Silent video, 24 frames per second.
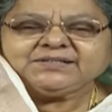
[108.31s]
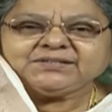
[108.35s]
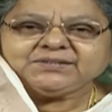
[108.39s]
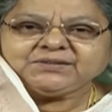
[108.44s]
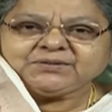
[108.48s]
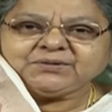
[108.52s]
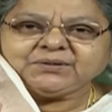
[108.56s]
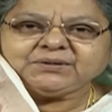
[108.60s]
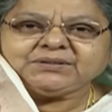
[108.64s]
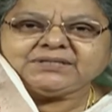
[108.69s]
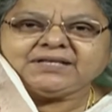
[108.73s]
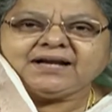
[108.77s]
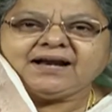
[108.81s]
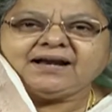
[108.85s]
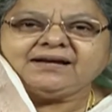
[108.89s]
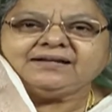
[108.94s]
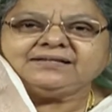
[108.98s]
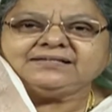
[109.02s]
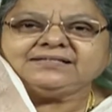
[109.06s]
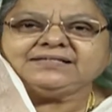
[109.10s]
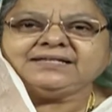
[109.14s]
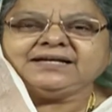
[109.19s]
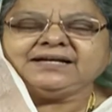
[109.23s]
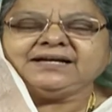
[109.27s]

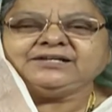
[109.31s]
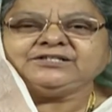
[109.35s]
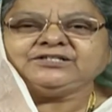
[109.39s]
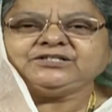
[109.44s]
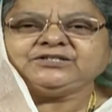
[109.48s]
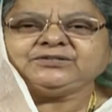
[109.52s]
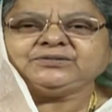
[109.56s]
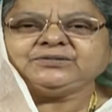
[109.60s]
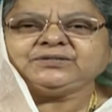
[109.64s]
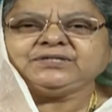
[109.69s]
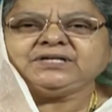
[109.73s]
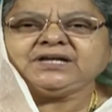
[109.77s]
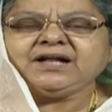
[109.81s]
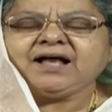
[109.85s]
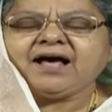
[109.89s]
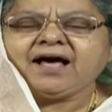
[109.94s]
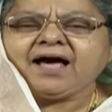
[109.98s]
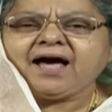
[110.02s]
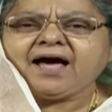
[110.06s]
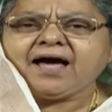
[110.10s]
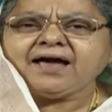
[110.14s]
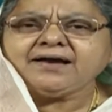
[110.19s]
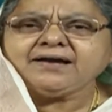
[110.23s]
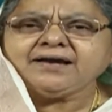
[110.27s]
స్తోత్రాలు చెల్లించుకుంటున్నా
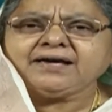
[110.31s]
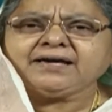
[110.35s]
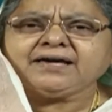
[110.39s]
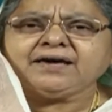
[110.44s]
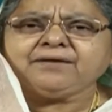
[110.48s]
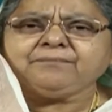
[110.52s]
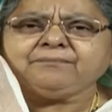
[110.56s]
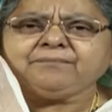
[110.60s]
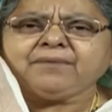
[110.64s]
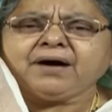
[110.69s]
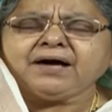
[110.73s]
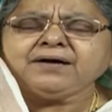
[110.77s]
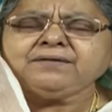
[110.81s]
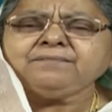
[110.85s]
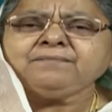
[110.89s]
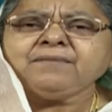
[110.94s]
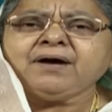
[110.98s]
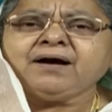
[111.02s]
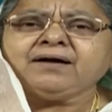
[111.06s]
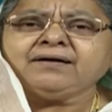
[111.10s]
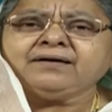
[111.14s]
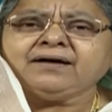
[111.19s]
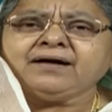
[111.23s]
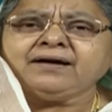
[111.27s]
ఆయనకే మహిమ
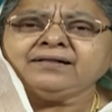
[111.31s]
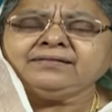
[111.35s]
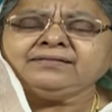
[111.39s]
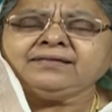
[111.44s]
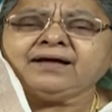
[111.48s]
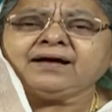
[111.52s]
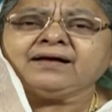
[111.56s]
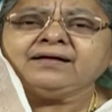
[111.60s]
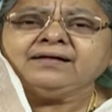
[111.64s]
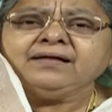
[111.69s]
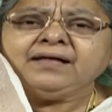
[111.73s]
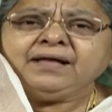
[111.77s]
ఘనత